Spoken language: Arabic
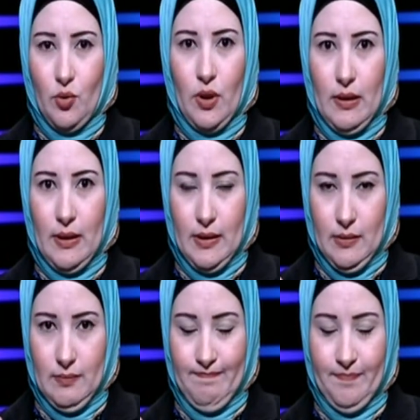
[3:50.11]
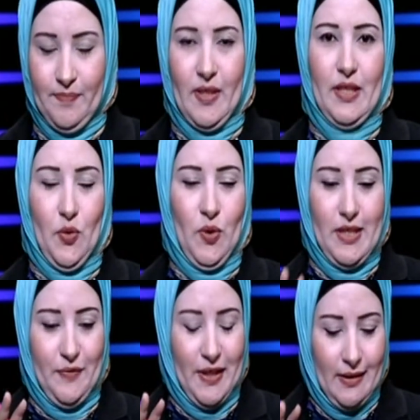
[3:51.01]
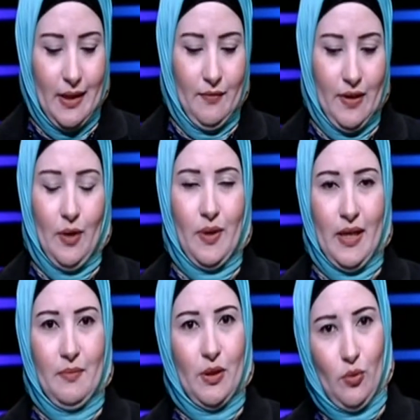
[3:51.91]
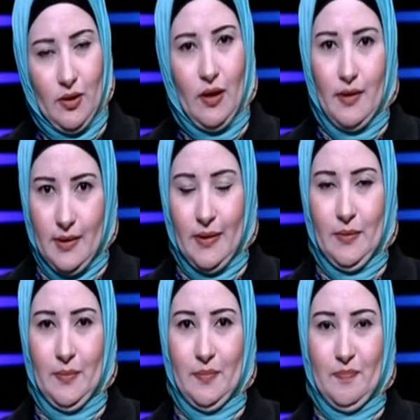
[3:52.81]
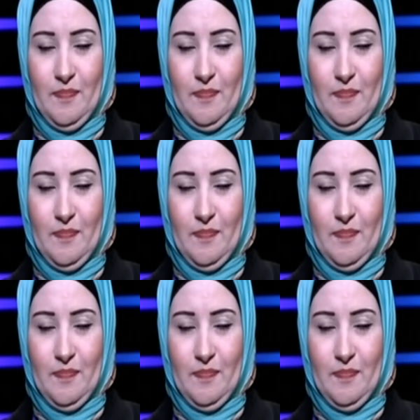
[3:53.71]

دول انت قلتي في اثنين في الاول نايمين دول طلقتين